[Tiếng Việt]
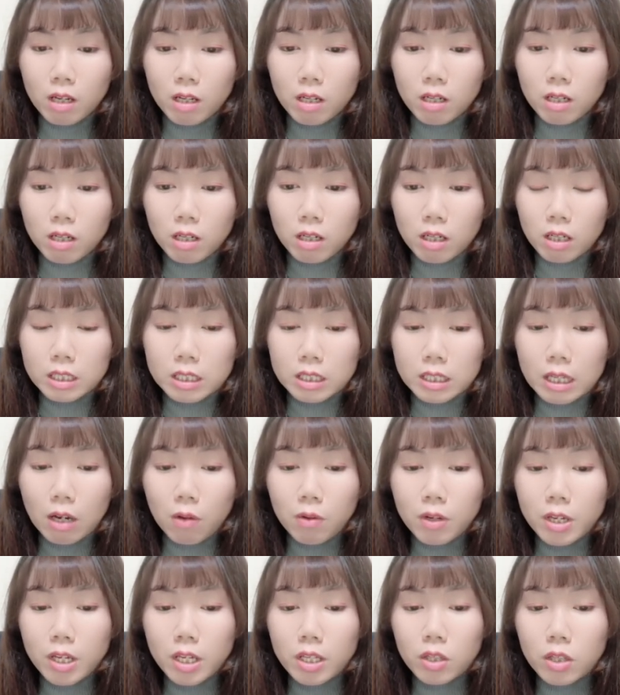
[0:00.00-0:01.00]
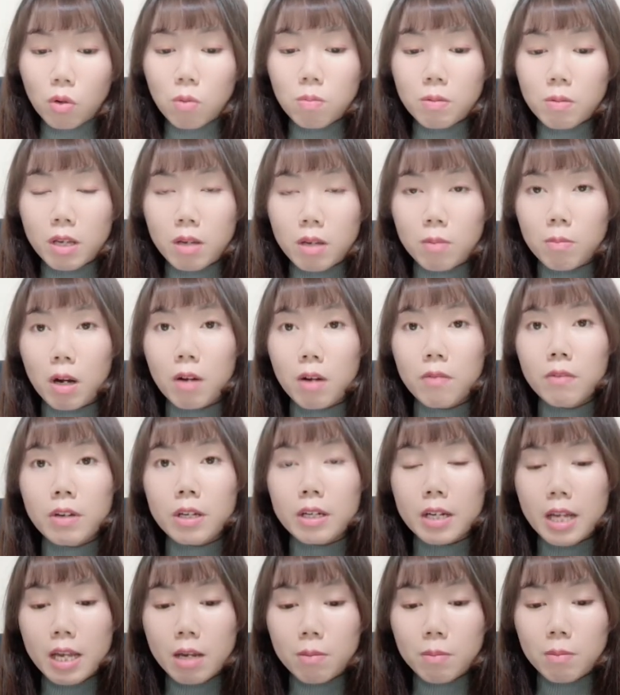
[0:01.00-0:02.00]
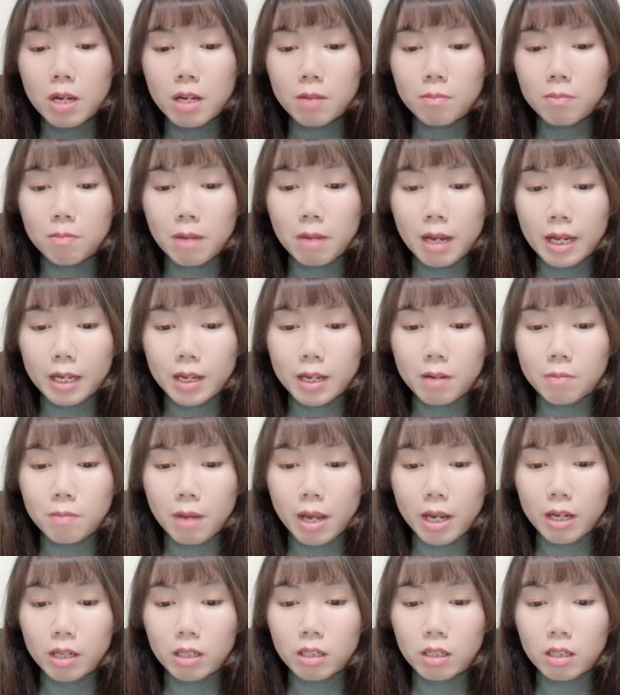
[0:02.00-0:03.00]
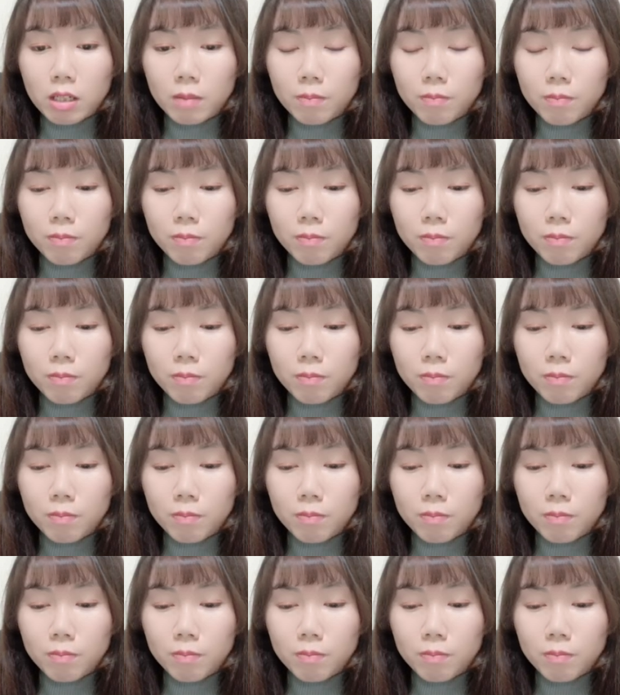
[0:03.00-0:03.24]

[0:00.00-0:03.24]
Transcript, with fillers: Ờ, sau khi tốt nghiệp ở Việt Nam á, mà các bạn